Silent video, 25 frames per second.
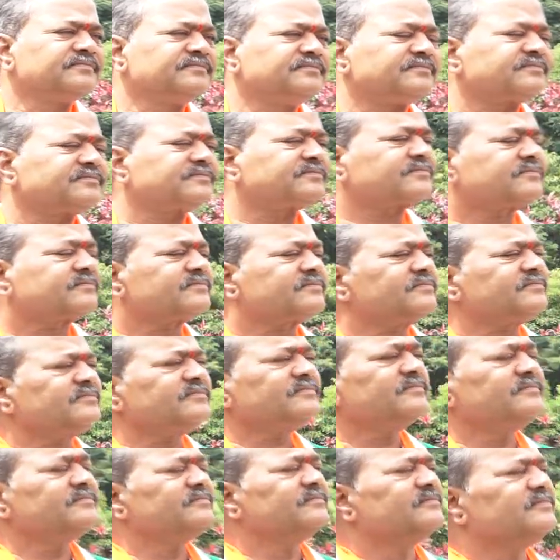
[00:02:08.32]
అయితే
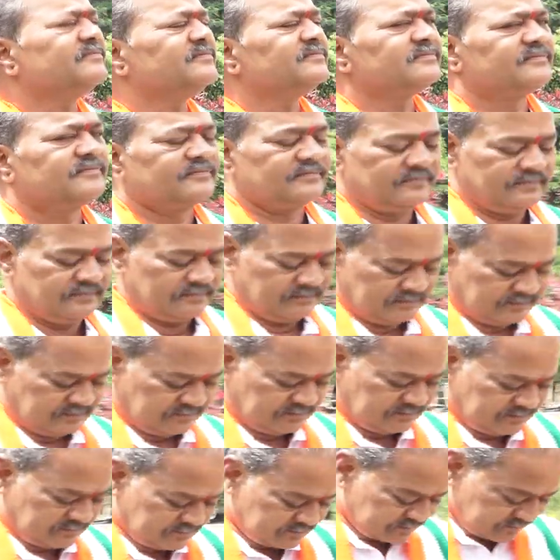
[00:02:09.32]
రేవంత్ రెడ్డి గారు
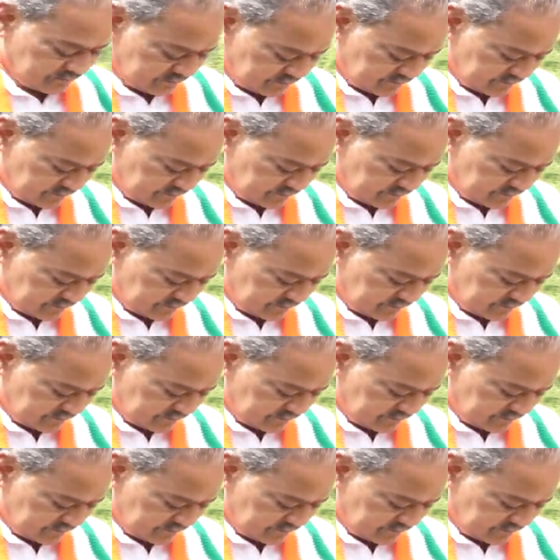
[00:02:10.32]
దళిత